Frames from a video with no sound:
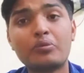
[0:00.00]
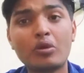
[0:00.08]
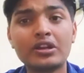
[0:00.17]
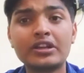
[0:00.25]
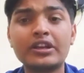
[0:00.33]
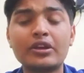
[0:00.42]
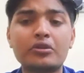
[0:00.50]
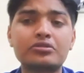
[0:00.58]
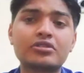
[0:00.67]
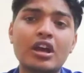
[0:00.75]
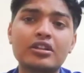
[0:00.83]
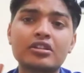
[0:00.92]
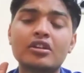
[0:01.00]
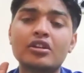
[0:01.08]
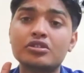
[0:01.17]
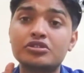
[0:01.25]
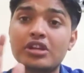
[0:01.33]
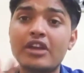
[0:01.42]
बॉलिंग की और साथ
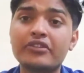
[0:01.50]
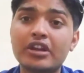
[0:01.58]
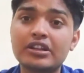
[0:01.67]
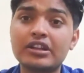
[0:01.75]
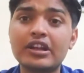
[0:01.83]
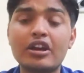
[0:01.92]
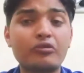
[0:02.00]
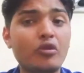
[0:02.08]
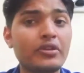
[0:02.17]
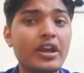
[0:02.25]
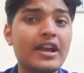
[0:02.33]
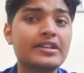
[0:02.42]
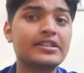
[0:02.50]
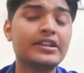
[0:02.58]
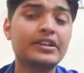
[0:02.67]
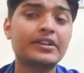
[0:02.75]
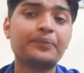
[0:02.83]
छः विकेट लिया और वो भी ऐसी